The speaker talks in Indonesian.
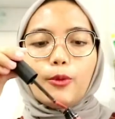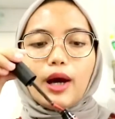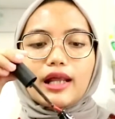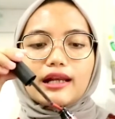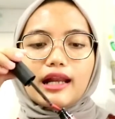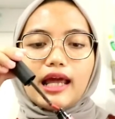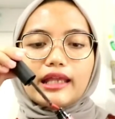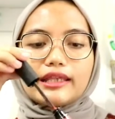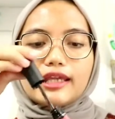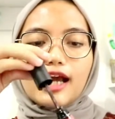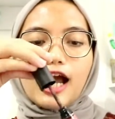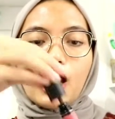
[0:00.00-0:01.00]

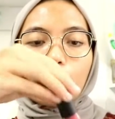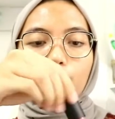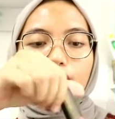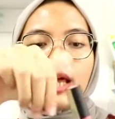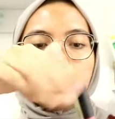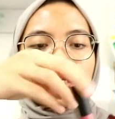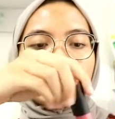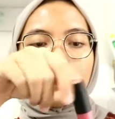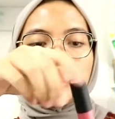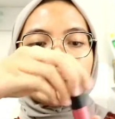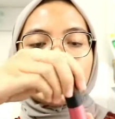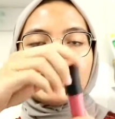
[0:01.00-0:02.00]
Warnanya kalau
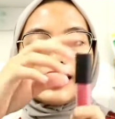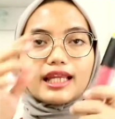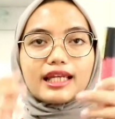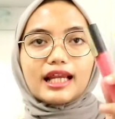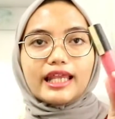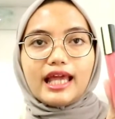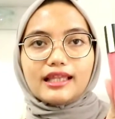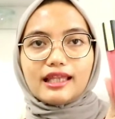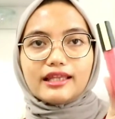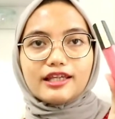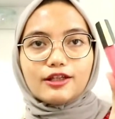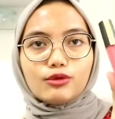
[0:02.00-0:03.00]
dari ini kan
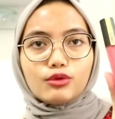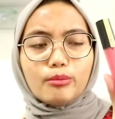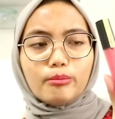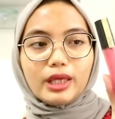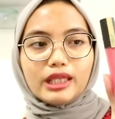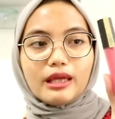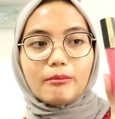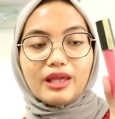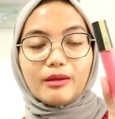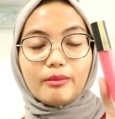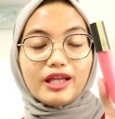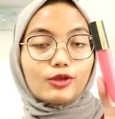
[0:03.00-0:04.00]
kelihatannya tuh pinknya
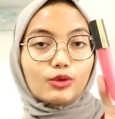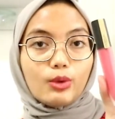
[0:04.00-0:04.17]
pink-pink